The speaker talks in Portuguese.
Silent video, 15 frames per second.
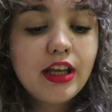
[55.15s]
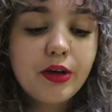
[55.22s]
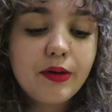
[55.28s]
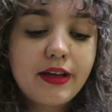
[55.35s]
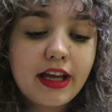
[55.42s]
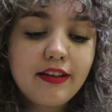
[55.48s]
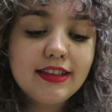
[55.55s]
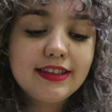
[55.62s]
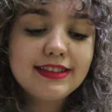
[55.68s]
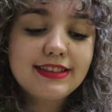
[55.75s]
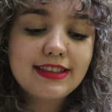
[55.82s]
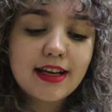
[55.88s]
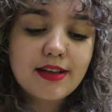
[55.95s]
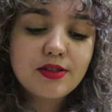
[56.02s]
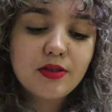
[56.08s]
Eu quero
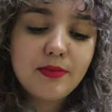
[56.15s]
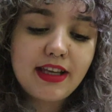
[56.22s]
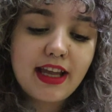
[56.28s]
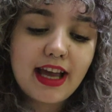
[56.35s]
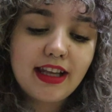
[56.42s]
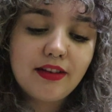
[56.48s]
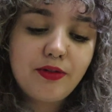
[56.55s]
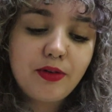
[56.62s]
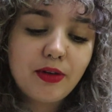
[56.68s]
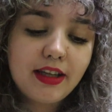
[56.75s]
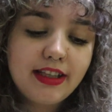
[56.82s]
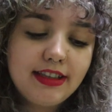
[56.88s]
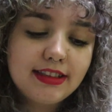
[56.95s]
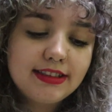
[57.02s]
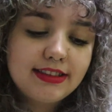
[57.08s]
lançar sobre ela
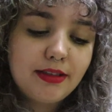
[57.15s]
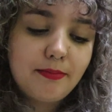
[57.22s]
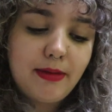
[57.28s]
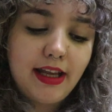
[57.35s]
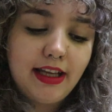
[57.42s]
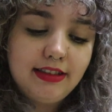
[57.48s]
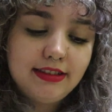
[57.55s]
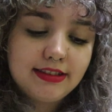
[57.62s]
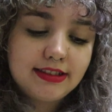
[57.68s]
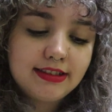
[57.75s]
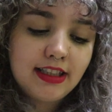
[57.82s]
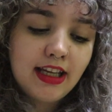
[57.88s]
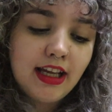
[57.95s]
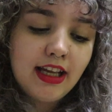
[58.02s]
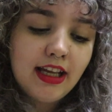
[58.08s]
violentas
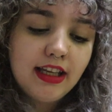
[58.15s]
sementes